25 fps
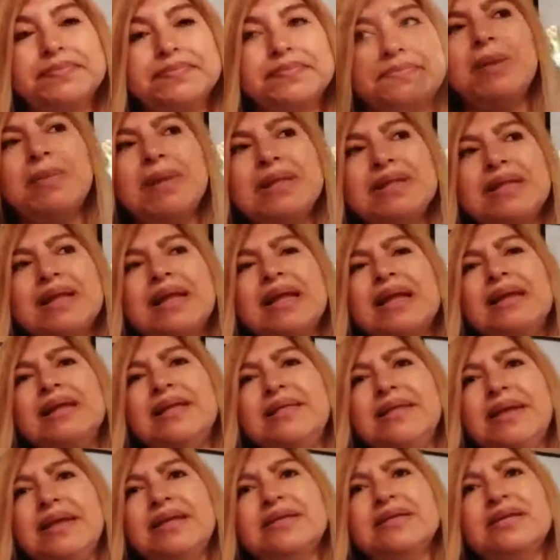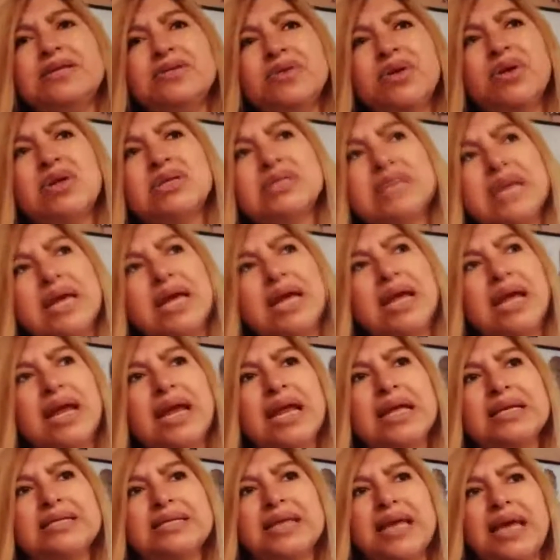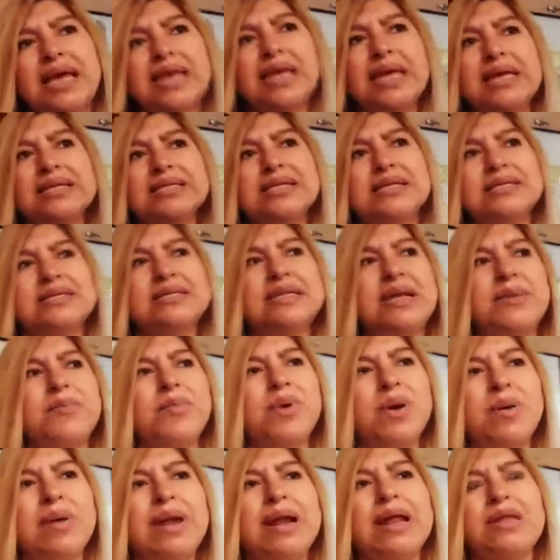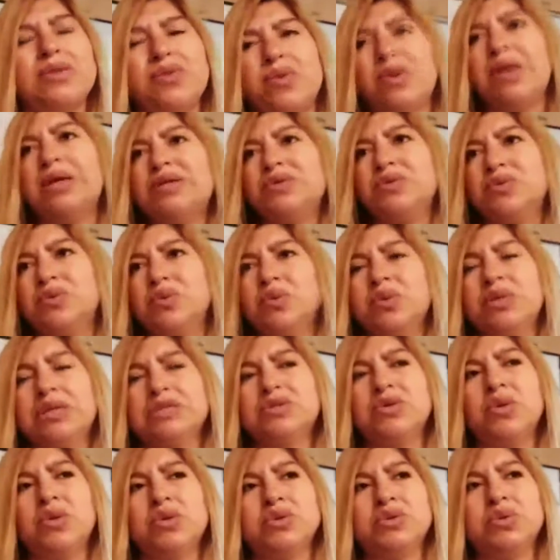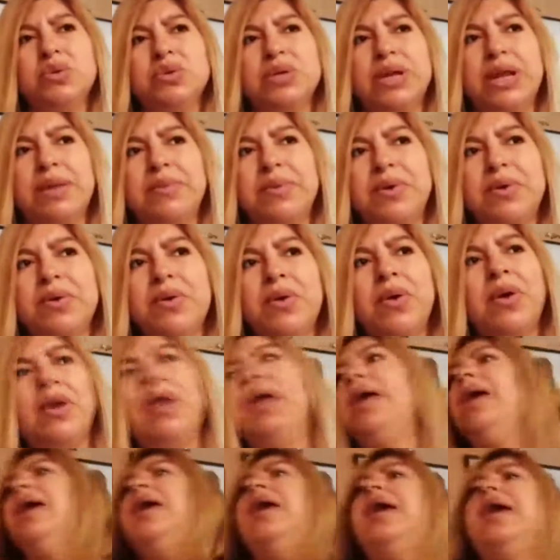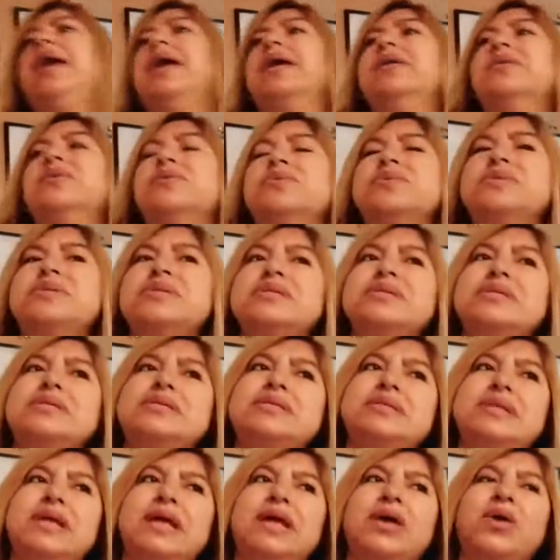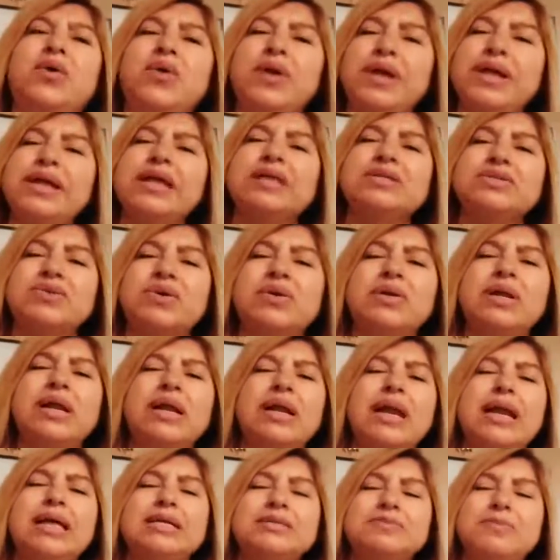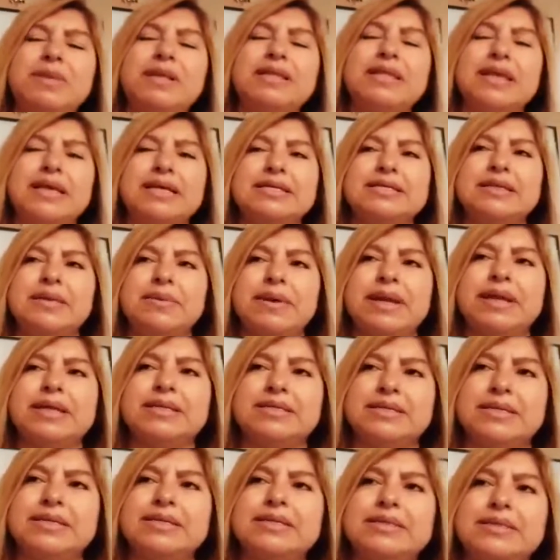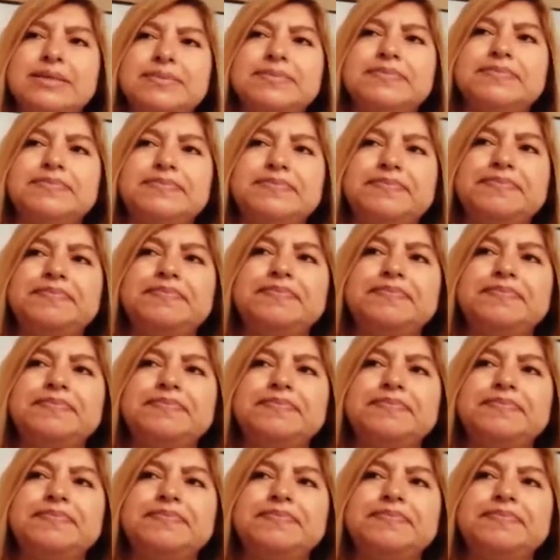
Principalmente las líderes que son las que las que ellas este, mueven a su a todo su gremio entonces, este, con ellas son las pláticas que van a hacer.